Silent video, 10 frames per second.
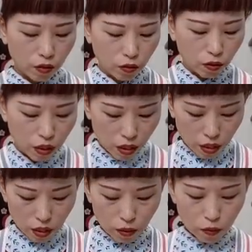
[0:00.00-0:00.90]
の
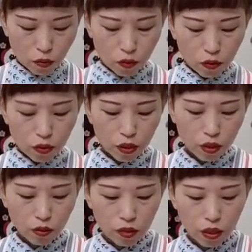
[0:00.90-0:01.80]
に着物の
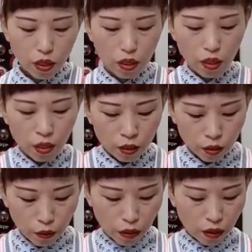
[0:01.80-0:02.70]
襟をで
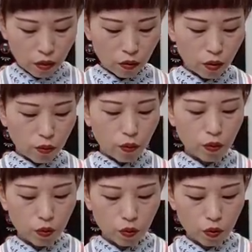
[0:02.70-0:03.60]
地盤襟を潰
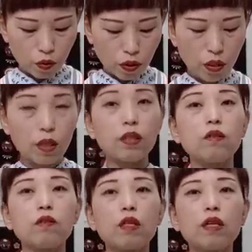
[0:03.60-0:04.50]
すことがない
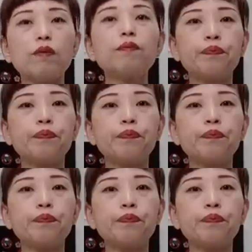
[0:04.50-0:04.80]
ので